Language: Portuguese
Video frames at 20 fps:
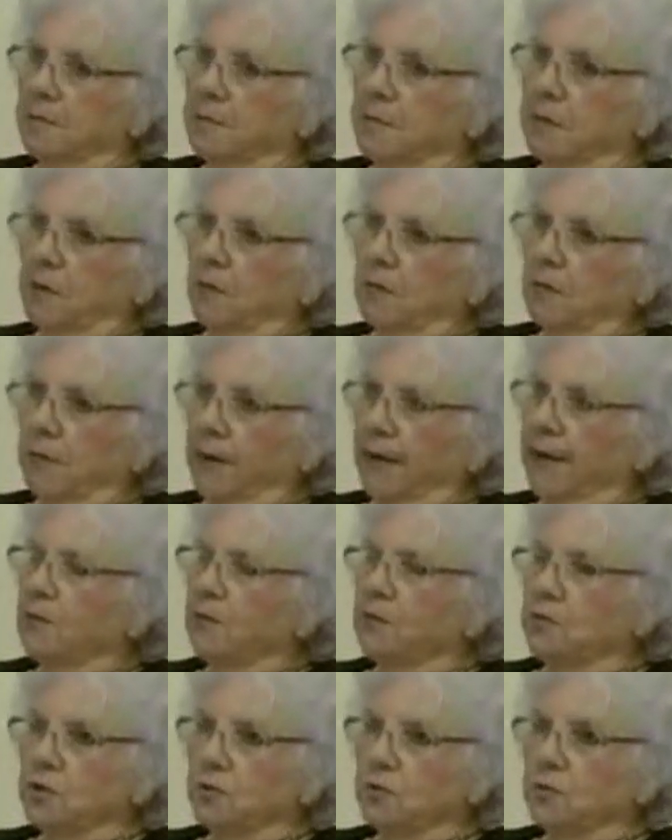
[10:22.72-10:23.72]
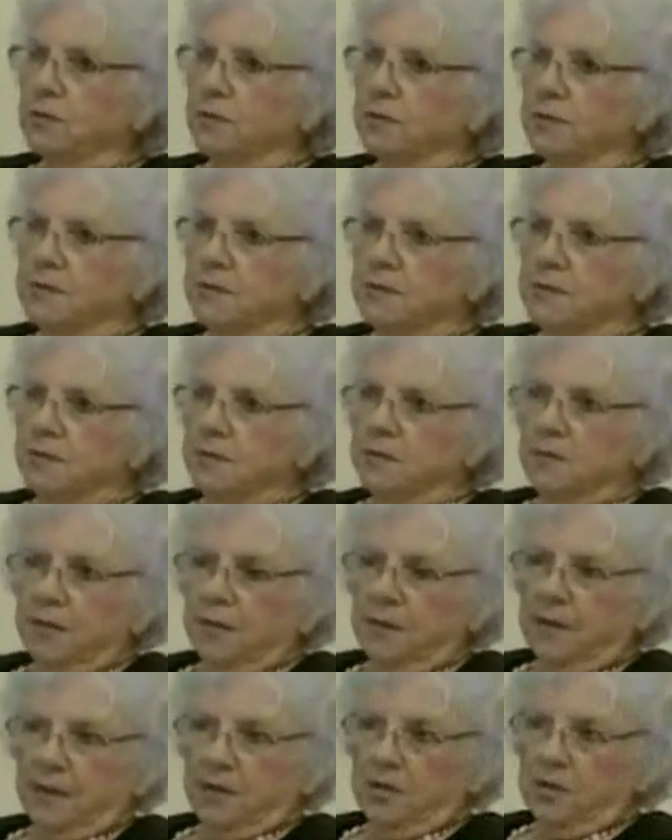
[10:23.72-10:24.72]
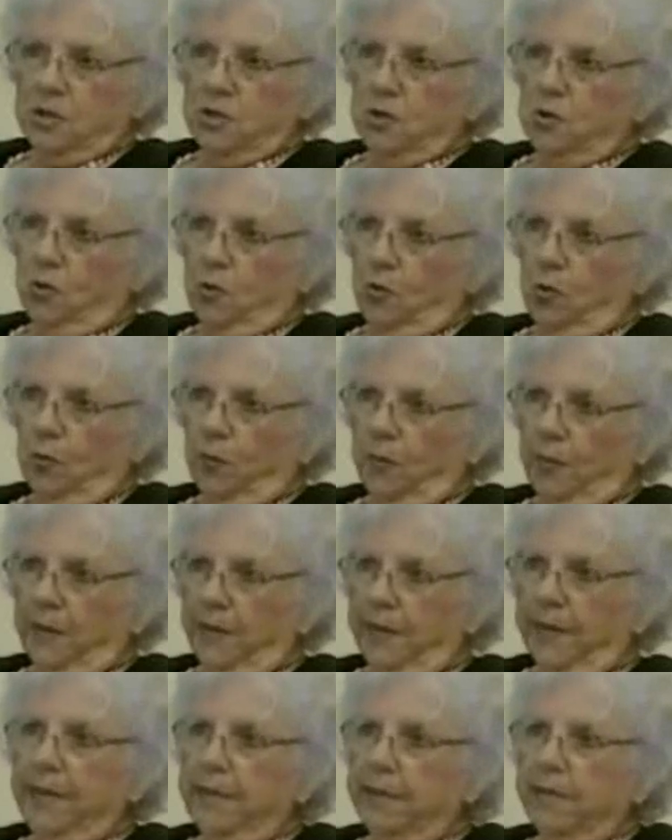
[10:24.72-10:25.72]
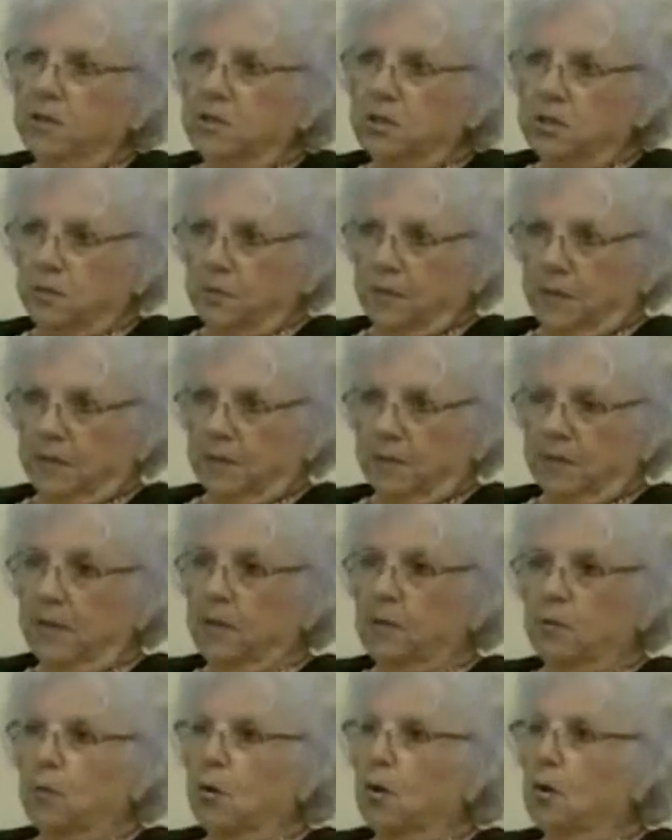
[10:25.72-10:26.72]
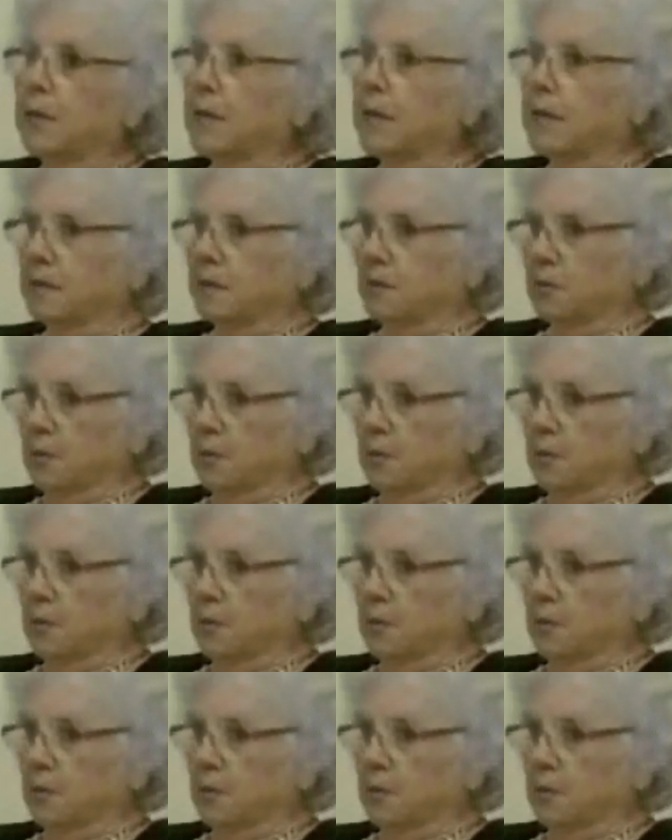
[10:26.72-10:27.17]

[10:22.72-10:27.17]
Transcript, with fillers: pelo fato de não existir vendagem de roupa nem íntima, nem do homem nem da